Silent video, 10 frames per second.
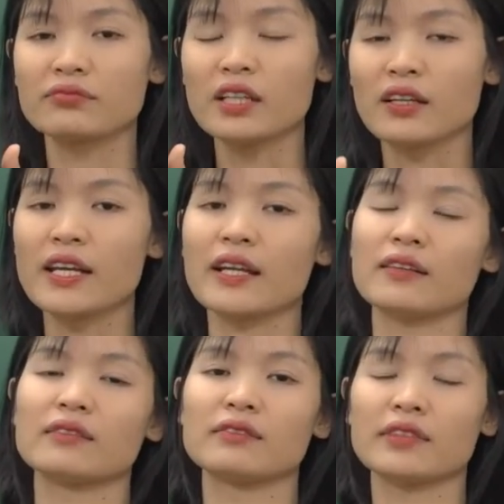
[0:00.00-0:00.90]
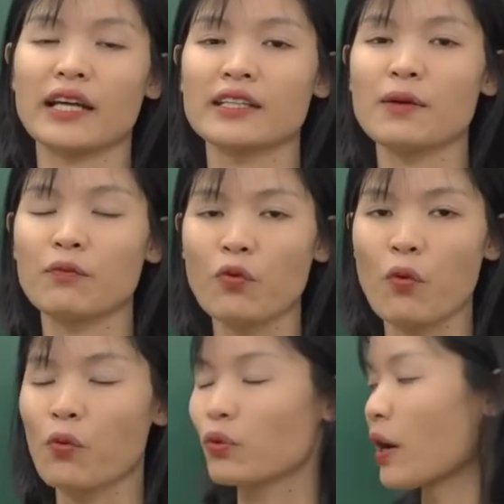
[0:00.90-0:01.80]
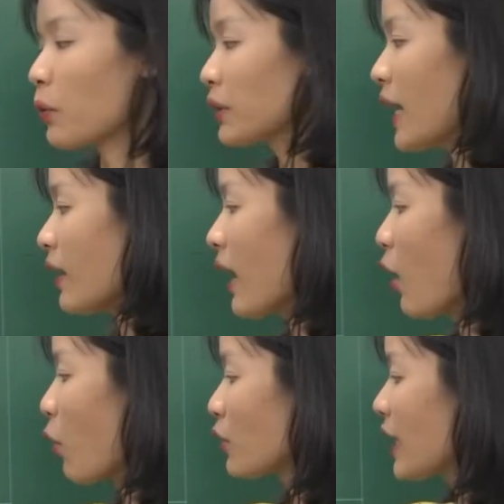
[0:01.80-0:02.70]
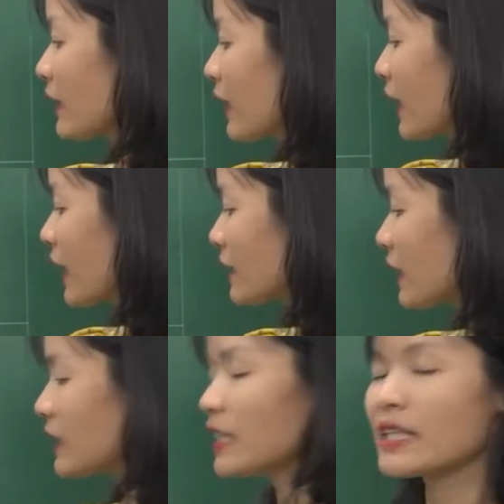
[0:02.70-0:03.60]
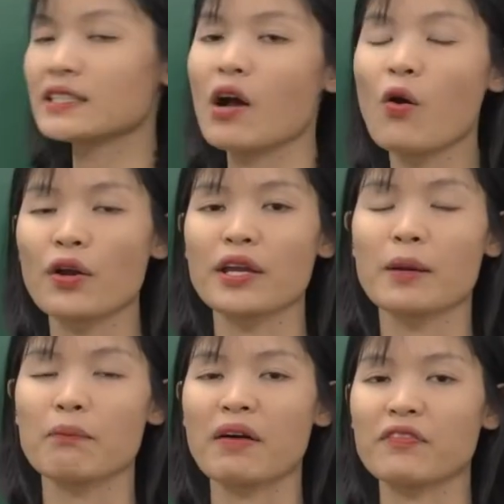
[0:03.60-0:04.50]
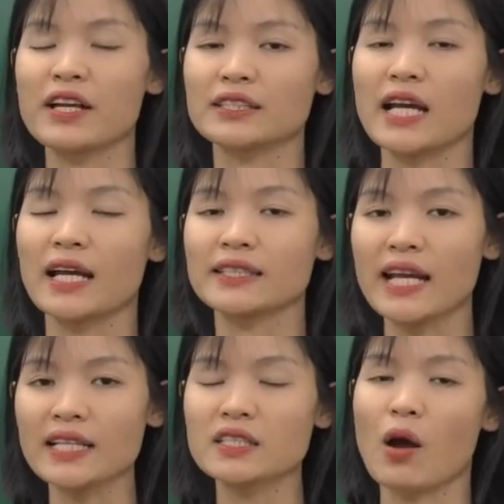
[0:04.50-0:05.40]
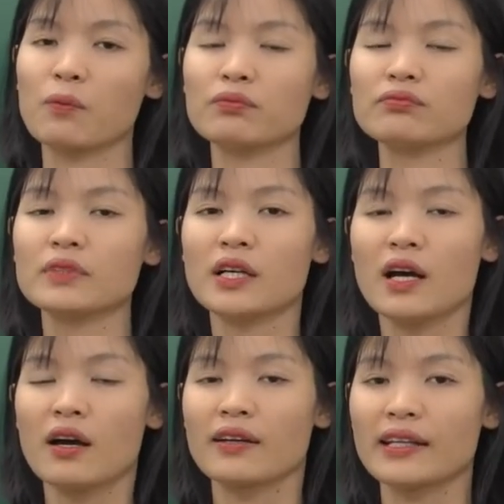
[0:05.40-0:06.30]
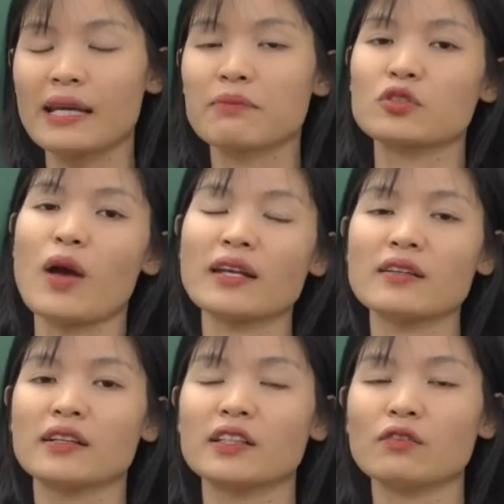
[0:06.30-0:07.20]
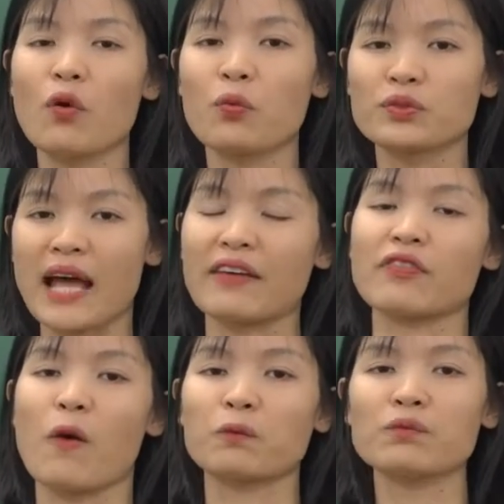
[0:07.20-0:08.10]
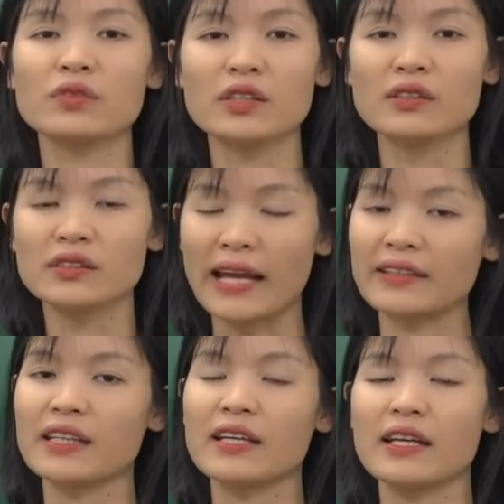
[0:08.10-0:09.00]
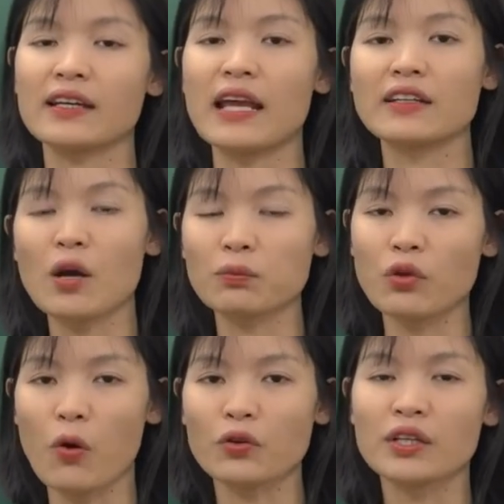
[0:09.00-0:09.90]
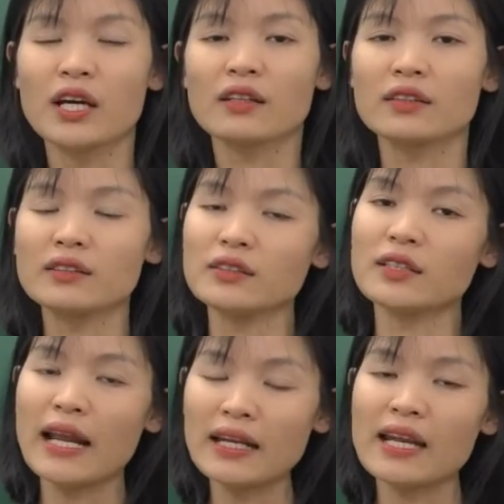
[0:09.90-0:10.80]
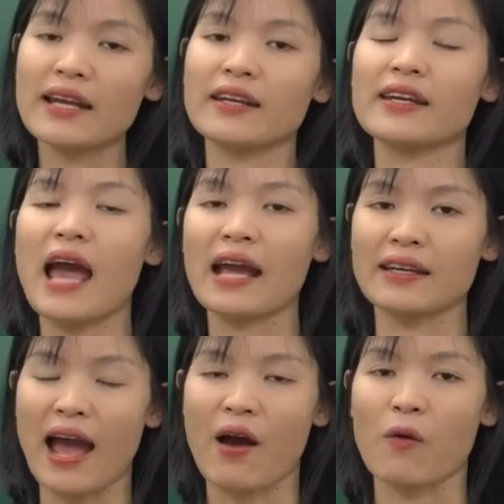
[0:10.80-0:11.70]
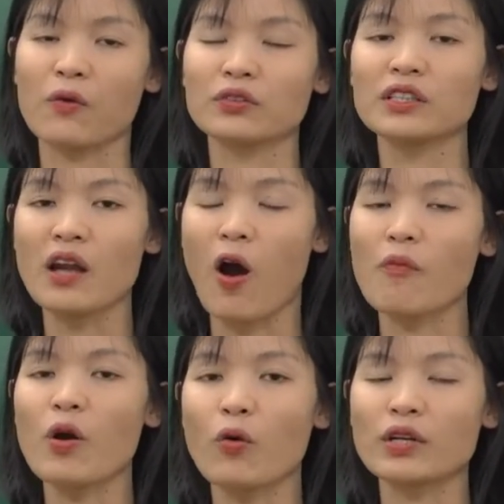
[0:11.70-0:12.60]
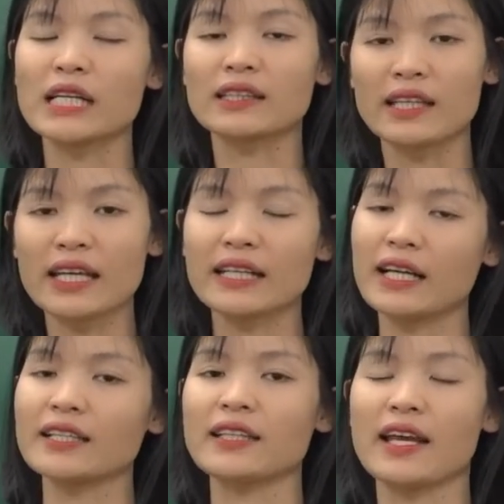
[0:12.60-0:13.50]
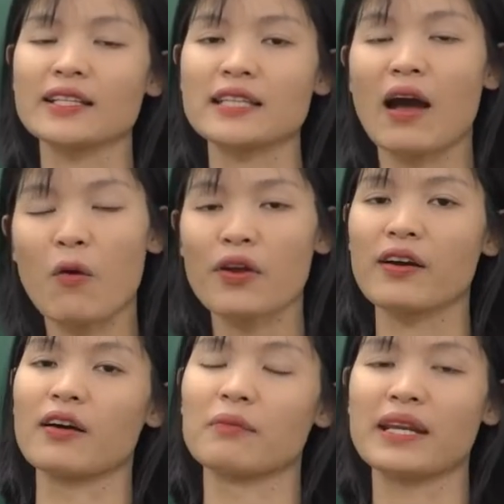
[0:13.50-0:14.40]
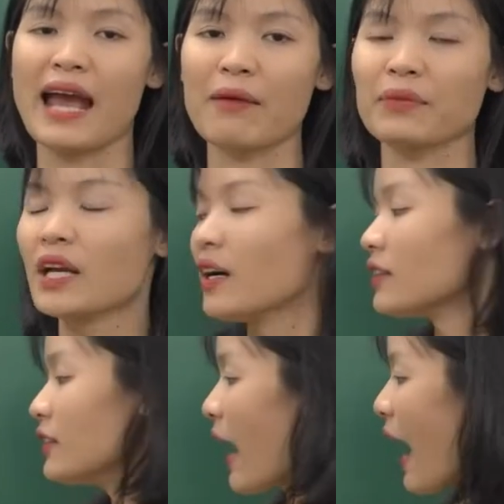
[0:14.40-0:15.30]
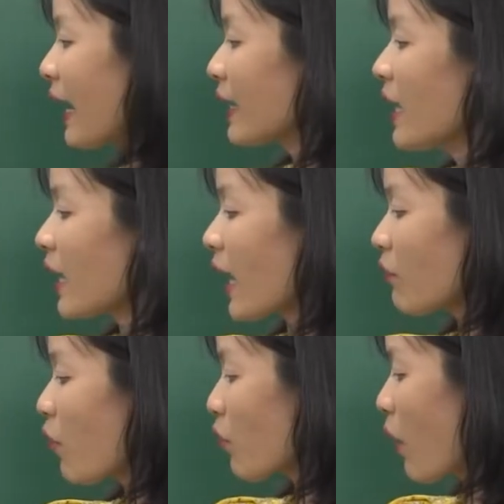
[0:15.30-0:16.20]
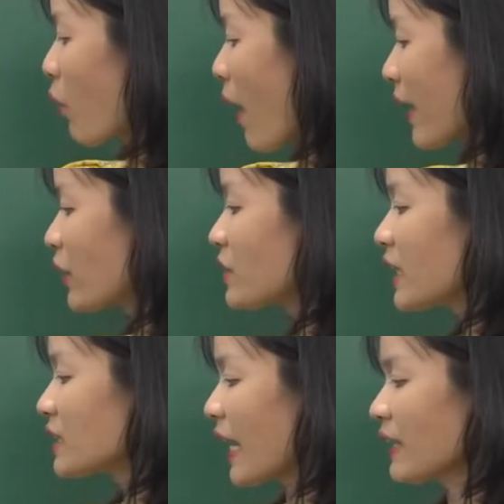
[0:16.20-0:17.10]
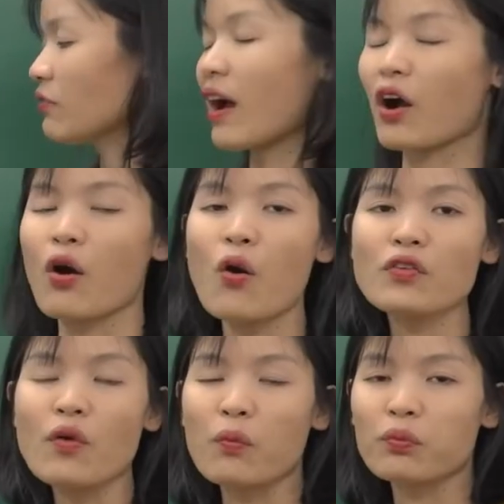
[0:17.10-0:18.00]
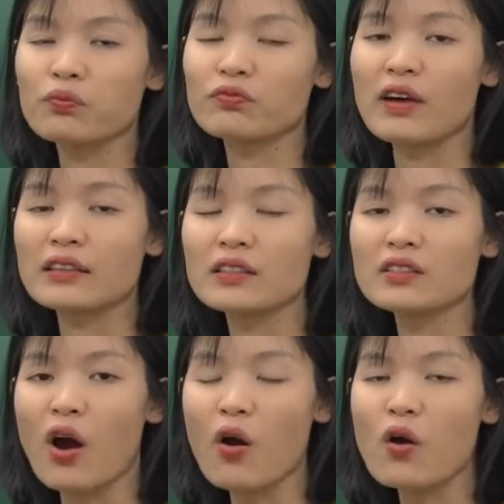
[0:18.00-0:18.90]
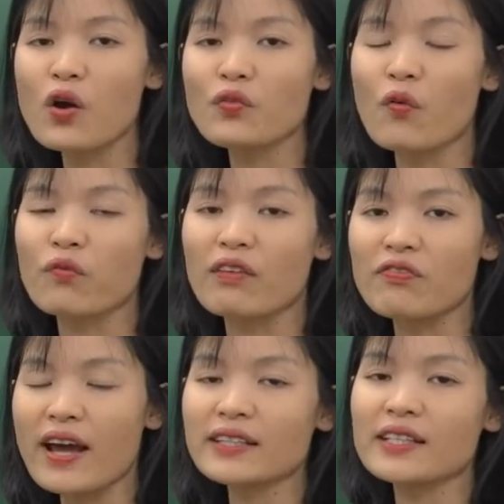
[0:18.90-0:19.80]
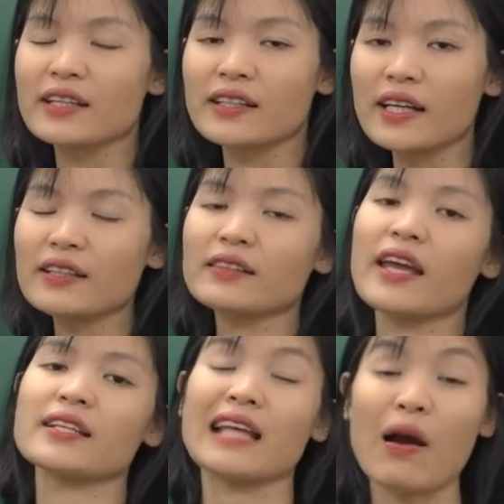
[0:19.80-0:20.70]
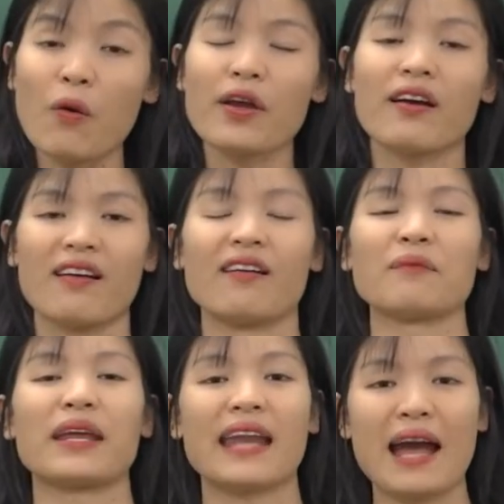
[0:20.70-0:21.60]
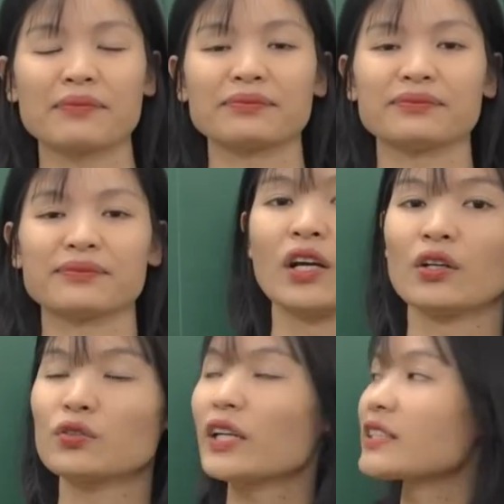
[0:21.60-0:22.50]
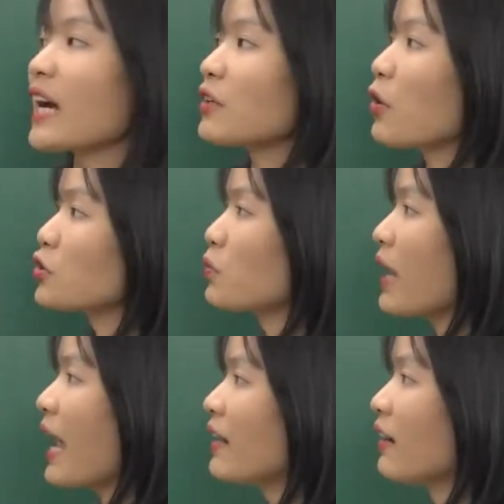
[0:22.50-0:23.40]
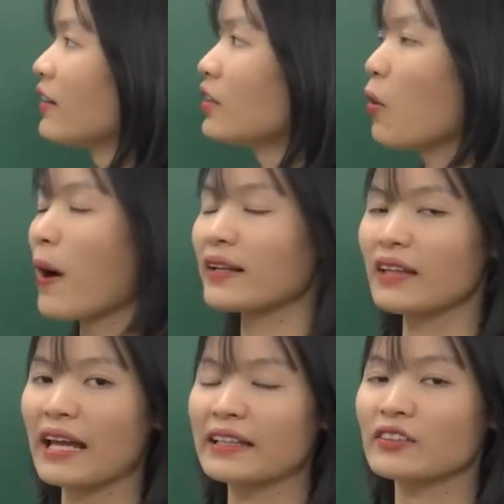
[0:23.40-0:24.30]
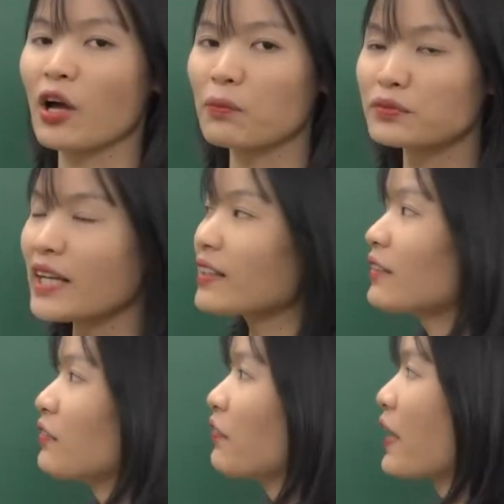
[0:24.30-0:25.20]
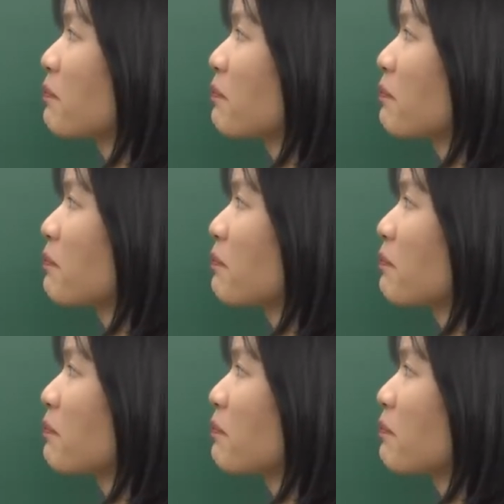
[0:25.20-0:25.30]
thực hiện cái nhiệm vụ đầu tiên là ổn định tình hình chính trị xã hội bằng việc gì ạ? nhanh chóng kiểm soát được những vùng giải phóng từ thành thị đến nông thôn, từ đất liền đến hải đảo, từ đó mới ổn định được tình hình kinh tế xã hội ở miền Nam. Thứ hai, khắc phục hậu quả do chiến tranh và khôi phục và từ đó khôi phục và phát triển kinh tế xã hội ở miền Nam. Chuyển sang nội dung hai lớn, hoàn thành thống nhất về